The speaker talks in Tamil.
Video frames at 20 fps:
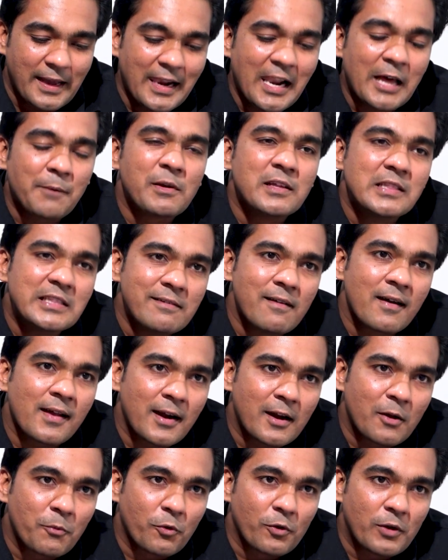எல்லாமே
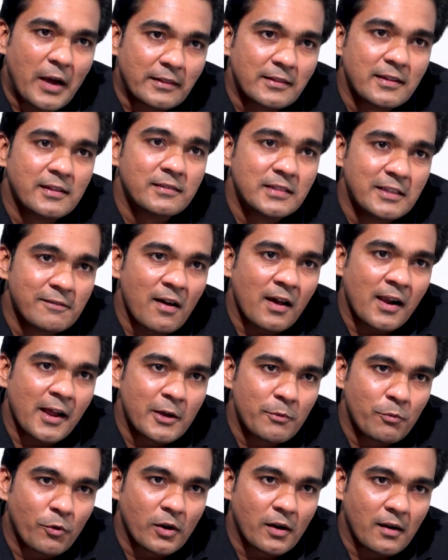திவாலான போ
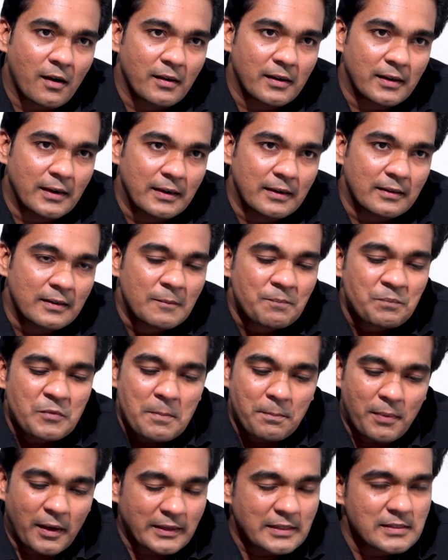திவாலாகி போன நாடுகள்
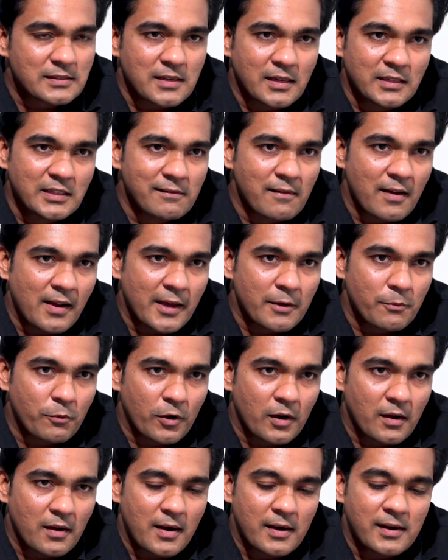பாகிஸ்தான் திவாலாகி
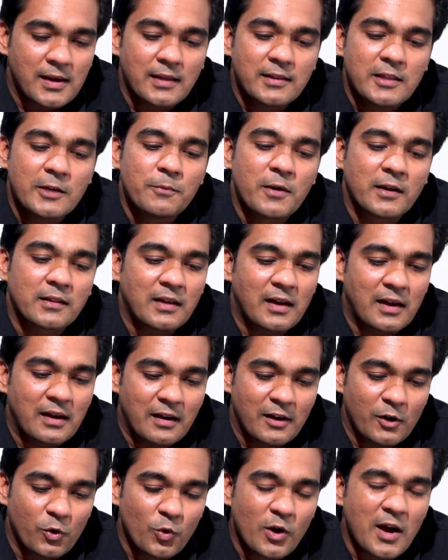போன நாடு அதே மாதிரி தான்
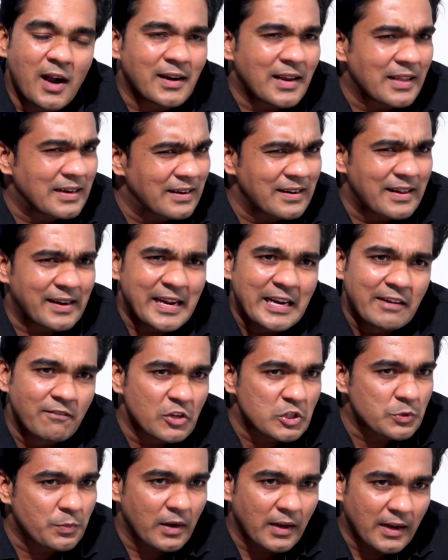உகாண்டாலாம் நிறைய இன்வெஸ்ட்